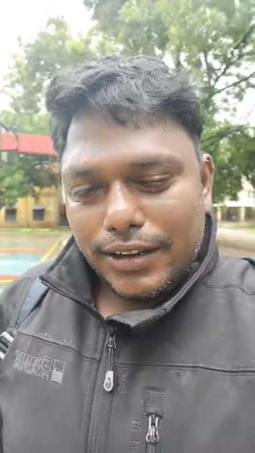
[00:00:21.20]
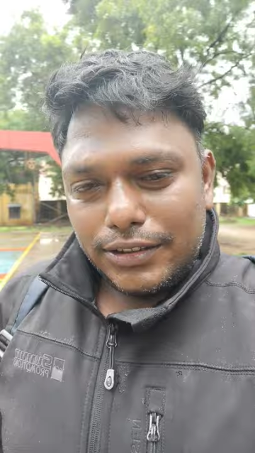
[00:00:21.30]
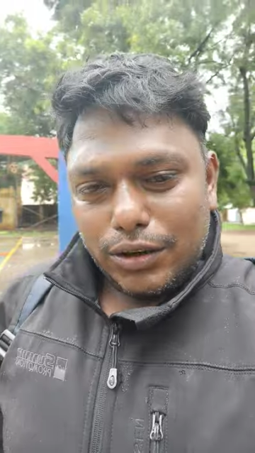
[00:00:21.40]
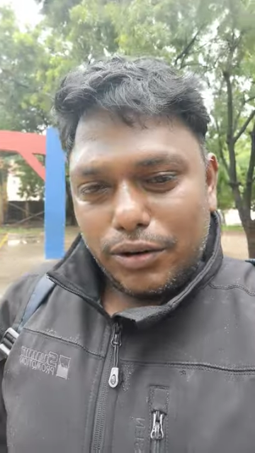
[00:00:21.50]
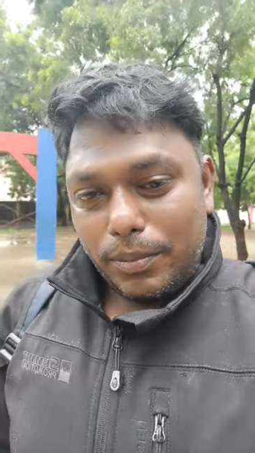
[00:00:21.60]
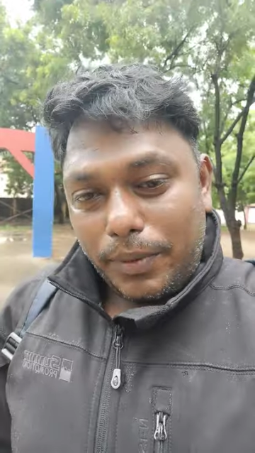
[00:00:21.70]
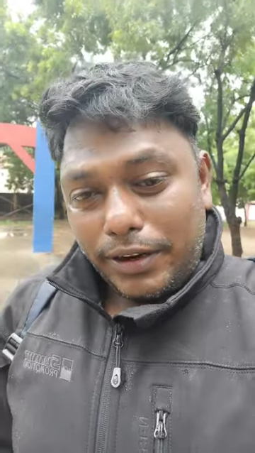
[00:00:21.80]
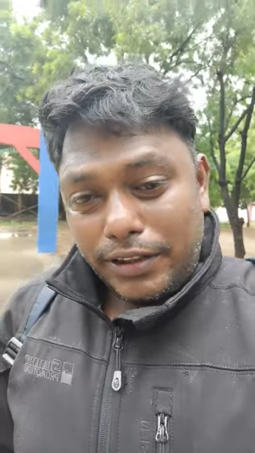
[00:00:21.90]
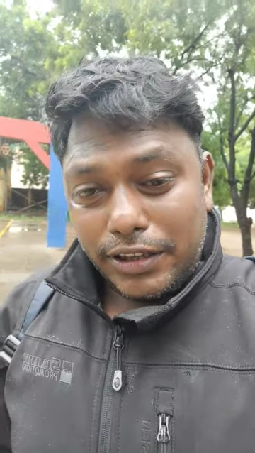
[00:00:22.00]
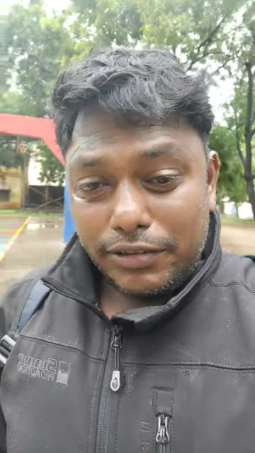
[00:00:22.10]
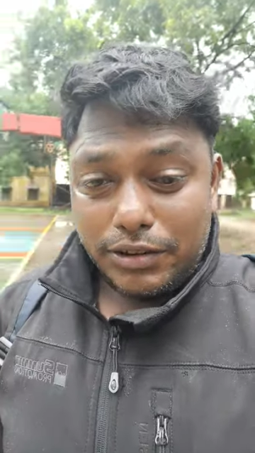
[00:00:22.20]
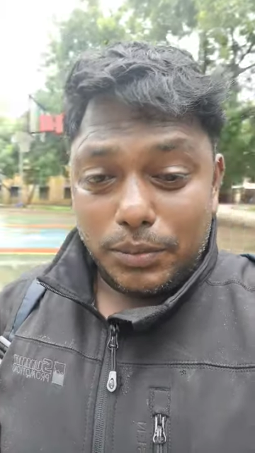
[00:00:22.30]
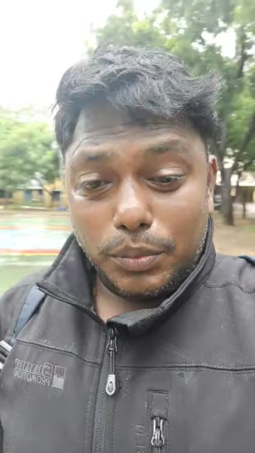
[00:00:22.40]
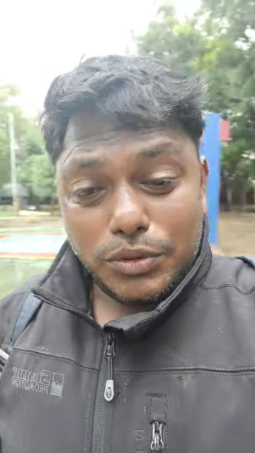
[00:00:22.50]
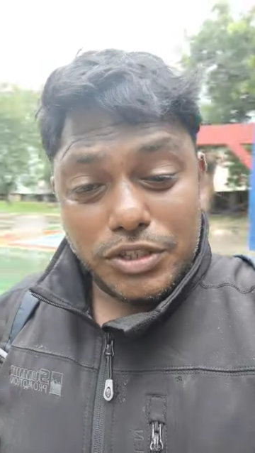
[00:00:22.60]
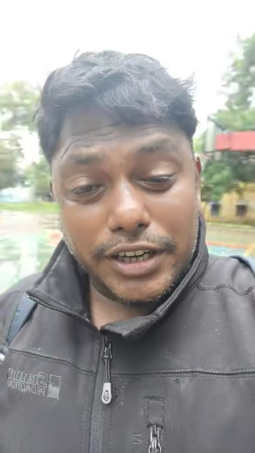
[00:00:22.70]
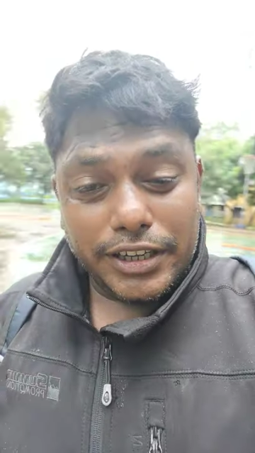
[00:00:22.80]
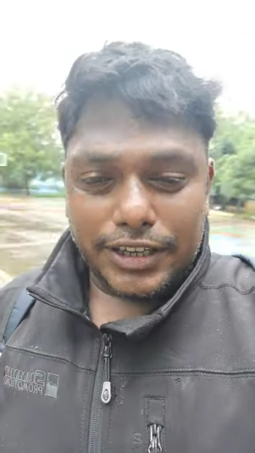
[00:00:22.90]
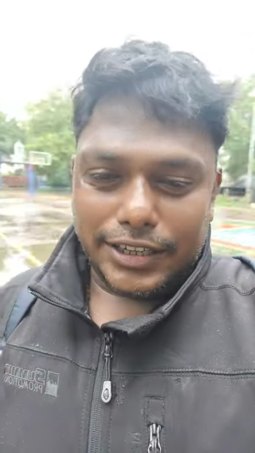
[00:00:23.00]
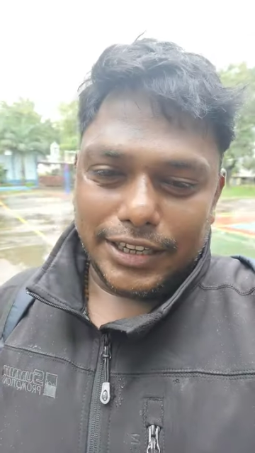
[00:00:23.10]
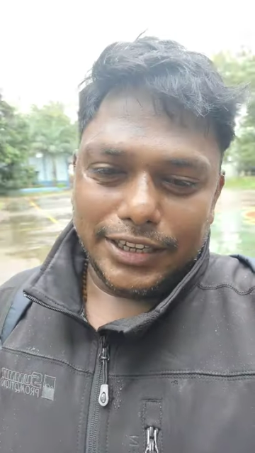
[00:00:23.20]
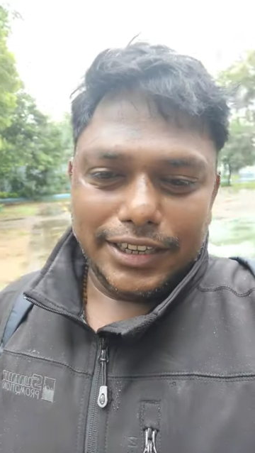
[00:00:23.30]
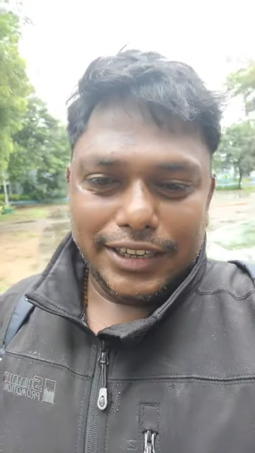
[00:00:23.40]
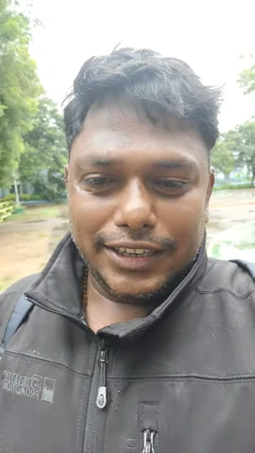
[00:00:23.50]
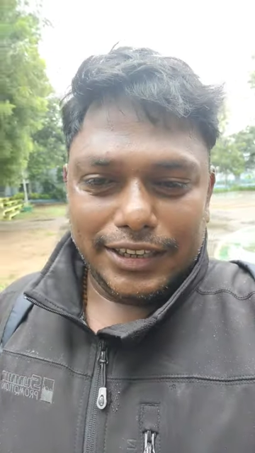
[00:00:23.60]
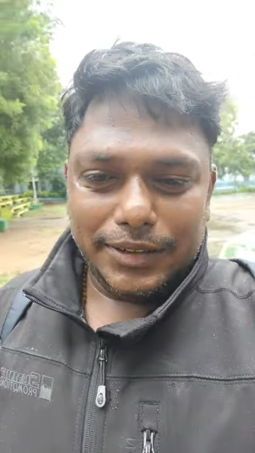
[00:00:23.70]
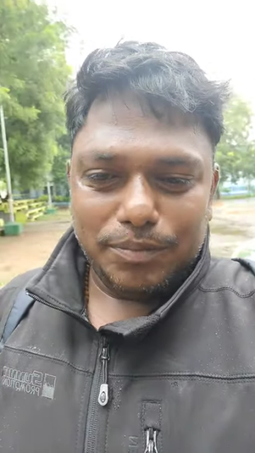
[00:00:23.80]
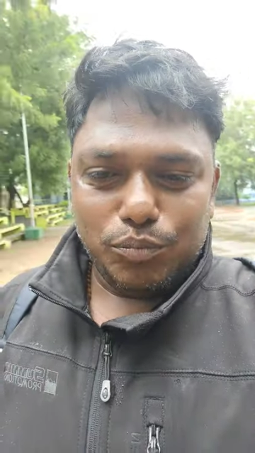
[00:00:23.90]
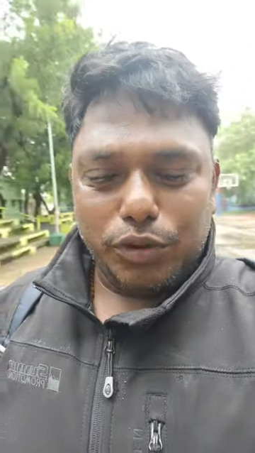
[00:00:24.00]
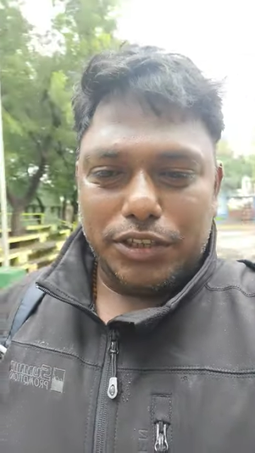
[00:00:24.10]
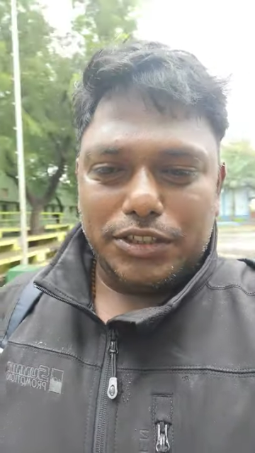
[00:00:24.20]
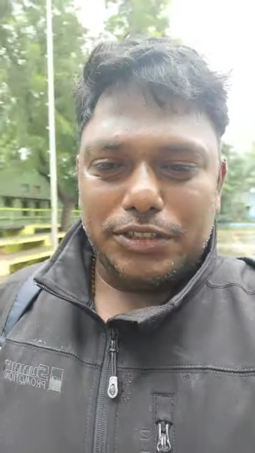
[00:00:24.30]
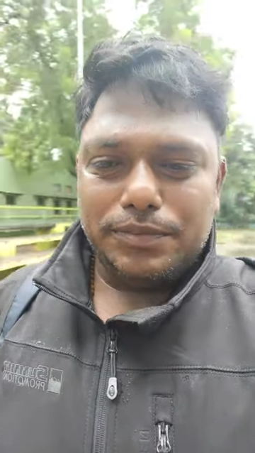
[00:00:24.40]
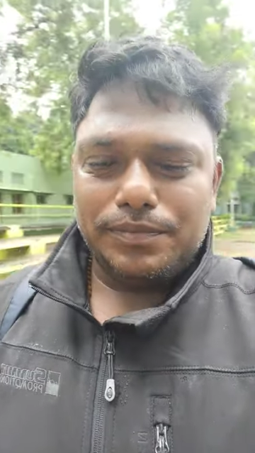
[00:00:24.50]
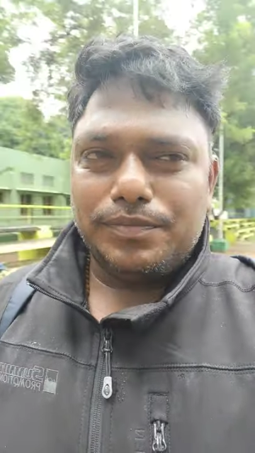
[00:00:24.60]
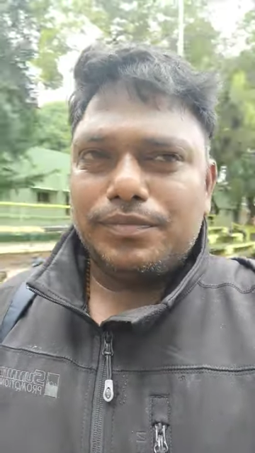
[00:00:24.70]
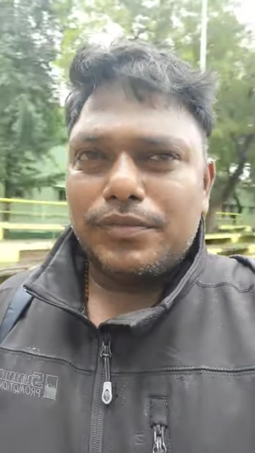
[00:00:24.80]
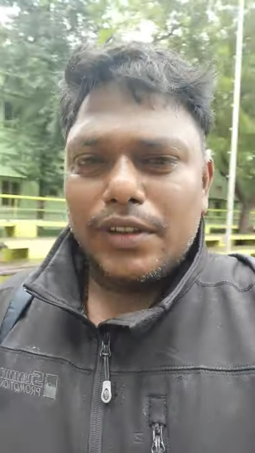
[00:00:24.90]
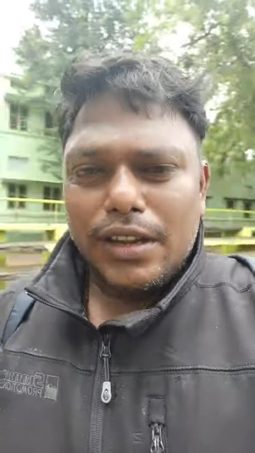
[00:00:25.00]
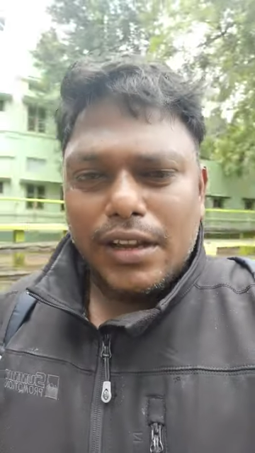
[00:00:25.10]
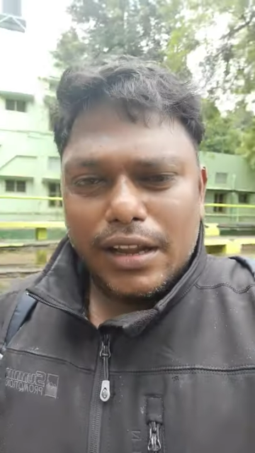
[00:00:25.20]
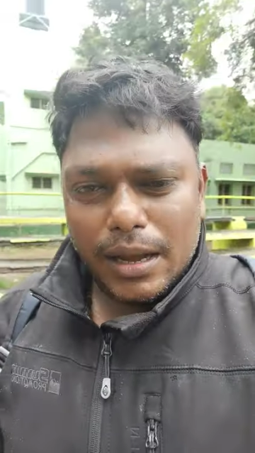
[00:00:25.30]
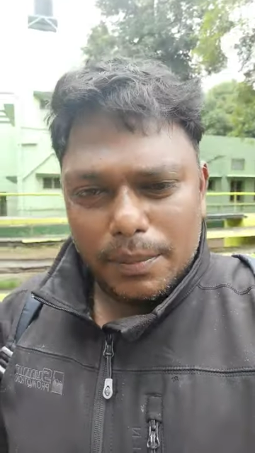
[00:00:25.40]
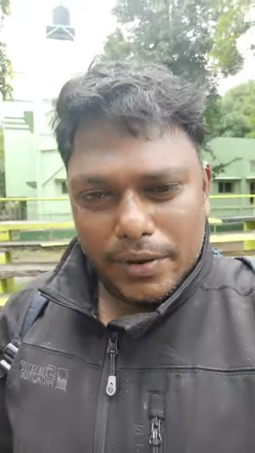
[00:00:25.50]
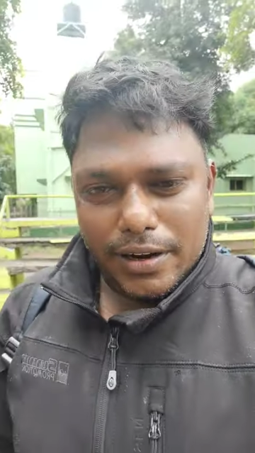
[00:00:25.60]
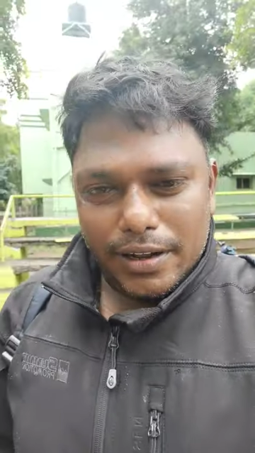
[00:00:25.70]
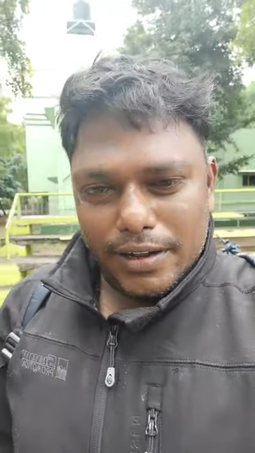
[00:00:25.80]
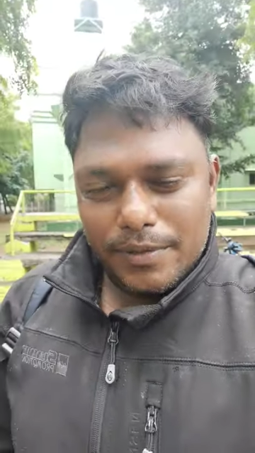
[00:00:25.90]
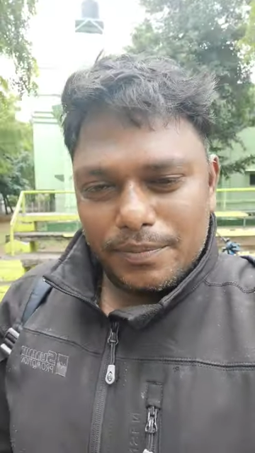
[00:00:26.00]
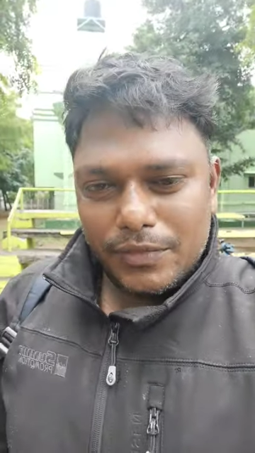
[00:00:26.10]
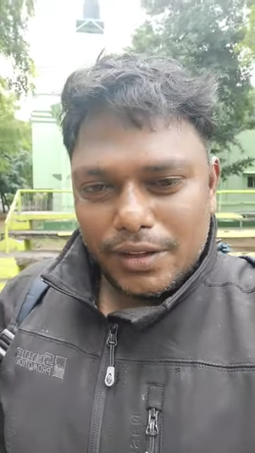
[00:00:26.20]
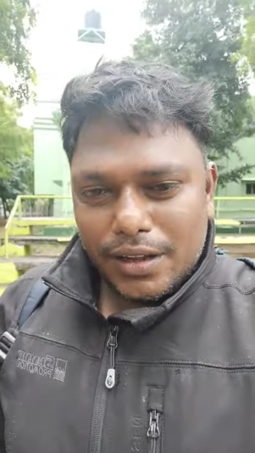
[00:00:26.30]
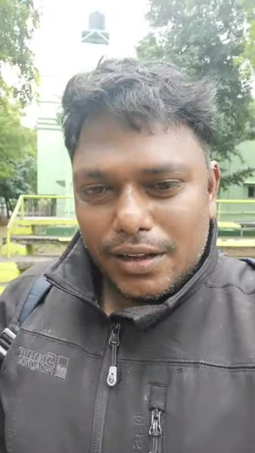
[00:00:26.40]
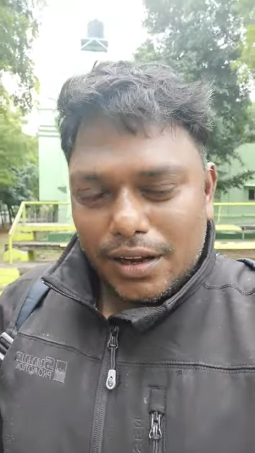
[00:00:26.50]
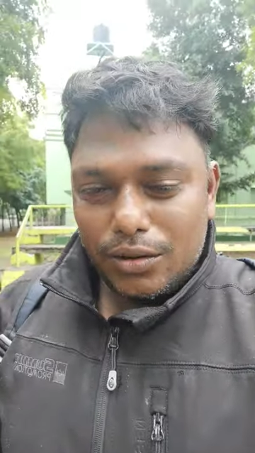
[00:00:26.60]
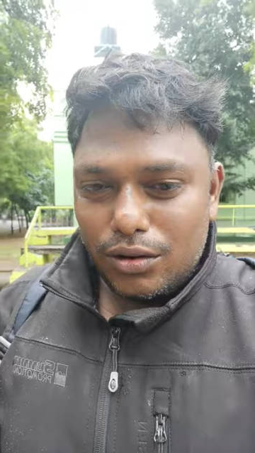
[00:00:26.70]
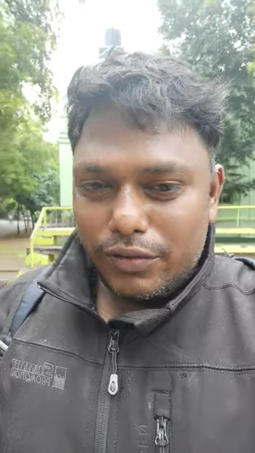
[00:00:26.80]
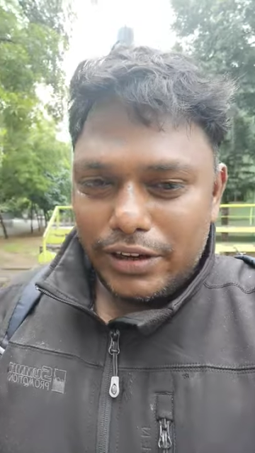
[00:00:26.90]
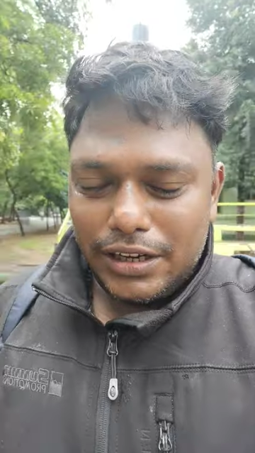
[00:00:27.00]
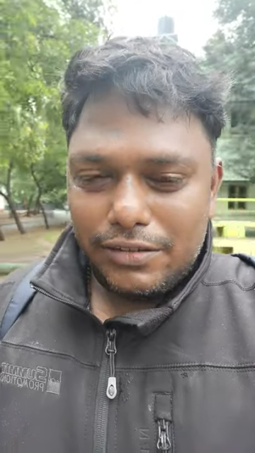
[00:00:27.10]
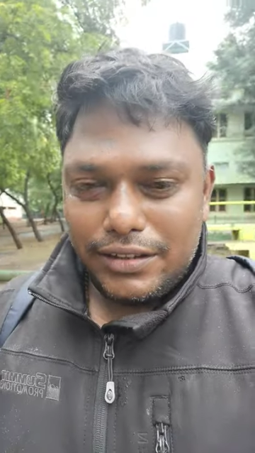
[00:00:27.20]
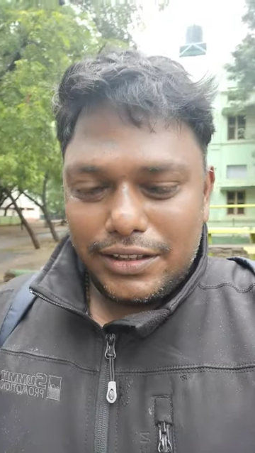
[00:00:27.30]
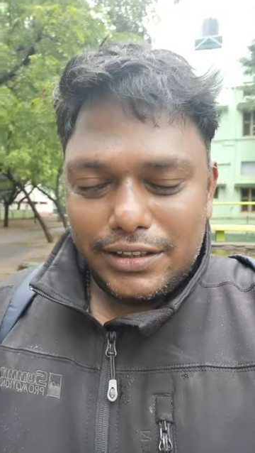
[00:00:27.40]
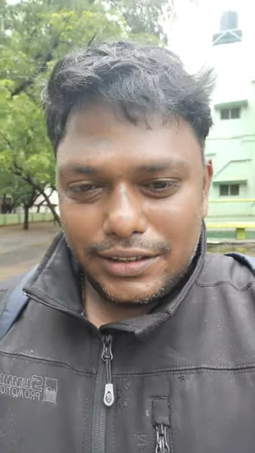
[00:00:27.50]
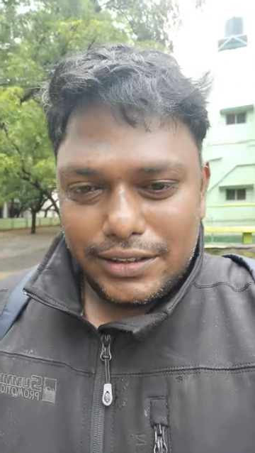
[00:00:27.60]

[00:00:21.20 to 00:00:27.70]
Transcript: தன்னோட பருத்திக்கு வந்து புஞ்சி எடுக்கிறக்காக போயிடுச்சு அப்புறம்னா அதோடய வீட்டில் வந்து